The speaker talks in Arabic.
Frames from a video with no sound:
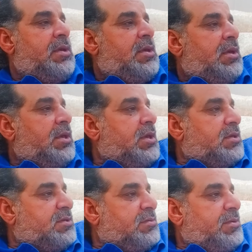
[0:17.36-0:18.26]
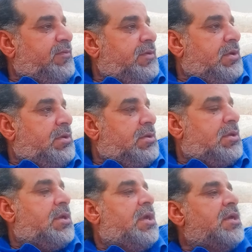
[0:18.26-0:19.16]
غي كتصبح فيها
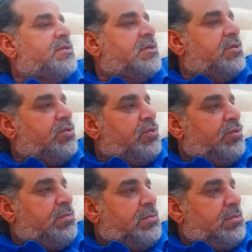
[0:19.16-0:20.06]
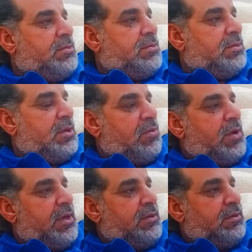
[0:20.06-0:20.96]
راه خاصك تو
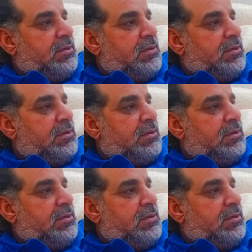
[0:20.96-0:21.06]
واحد